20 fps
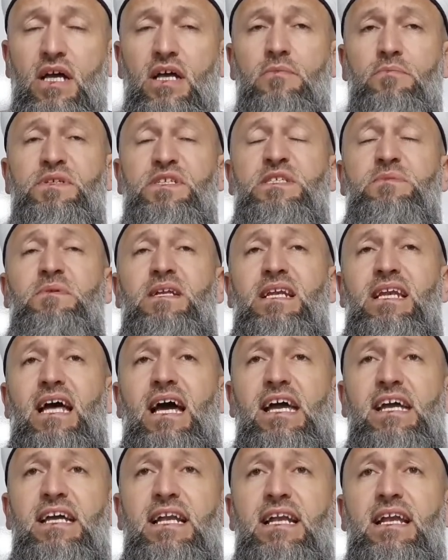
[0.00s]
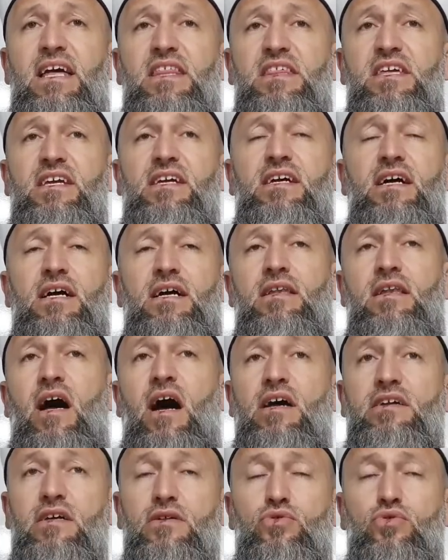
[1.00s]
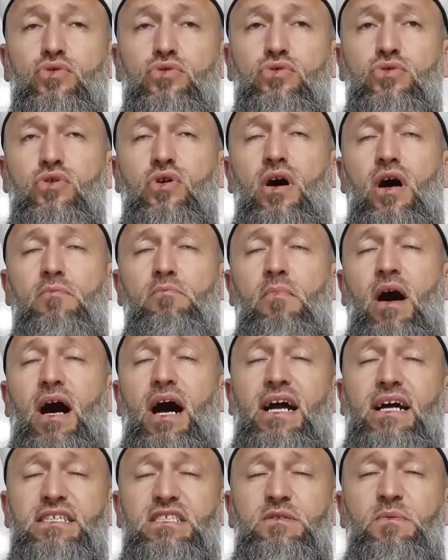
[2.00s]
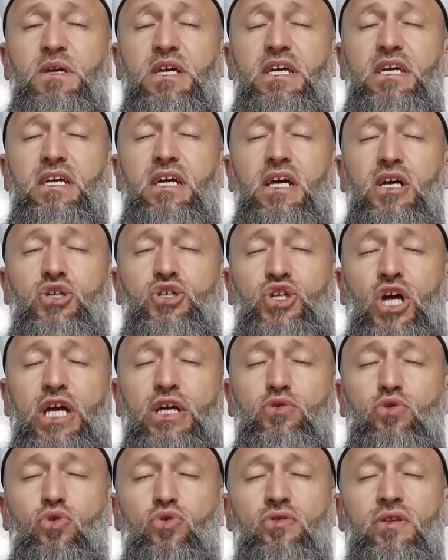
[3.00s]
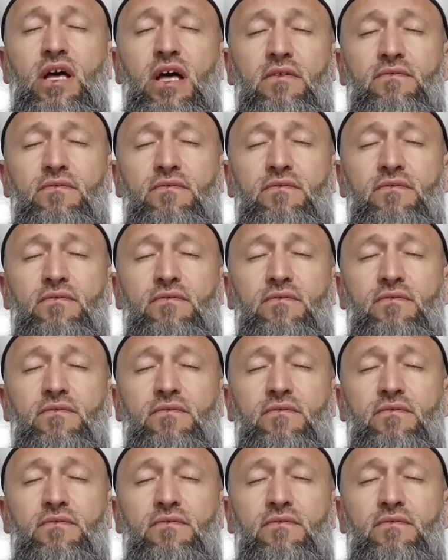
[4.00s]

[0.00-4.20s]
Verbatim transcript: Bismillahillezî la yedurru ma ismihi şey'un